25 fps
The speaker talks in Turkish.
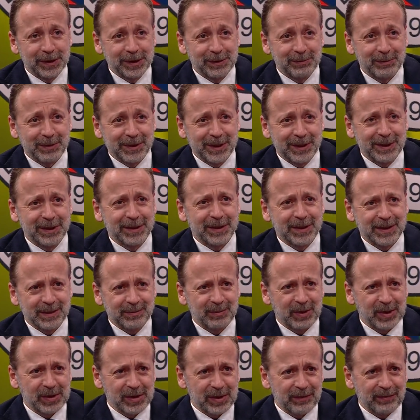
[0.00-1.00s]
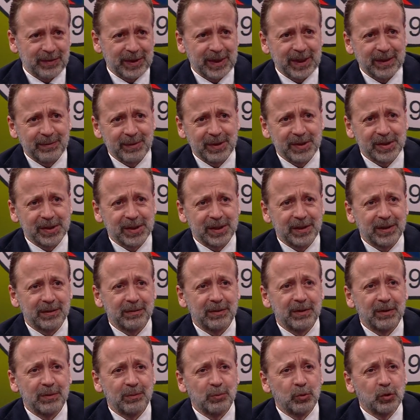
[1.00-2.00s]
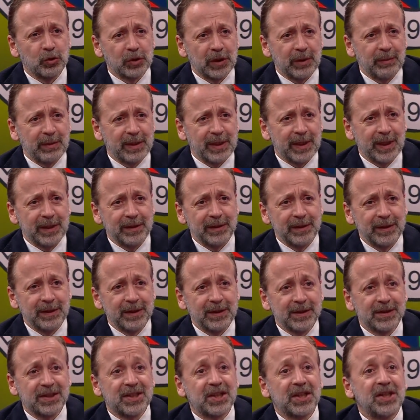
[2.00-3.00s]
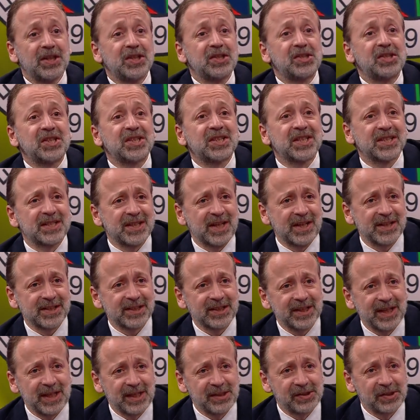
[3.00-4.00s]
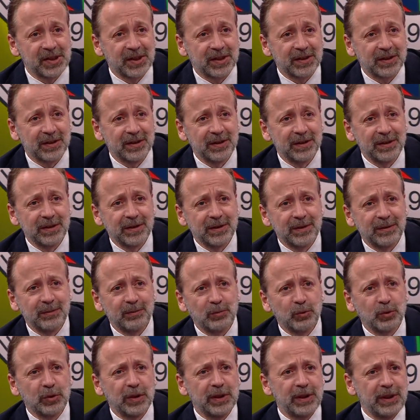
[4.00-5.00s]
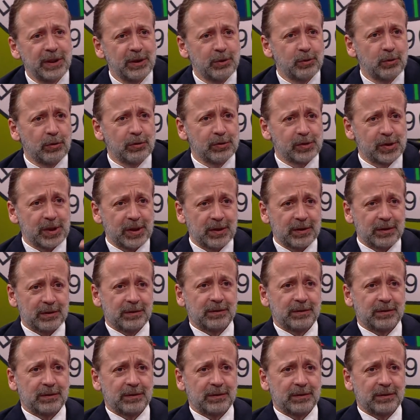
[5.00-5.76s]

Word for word: Şimdi seyircisiz maçta Fenerbahçe muhtemelen Hep seyirci seyirci cezası gelecek. Bu da ilk olacak.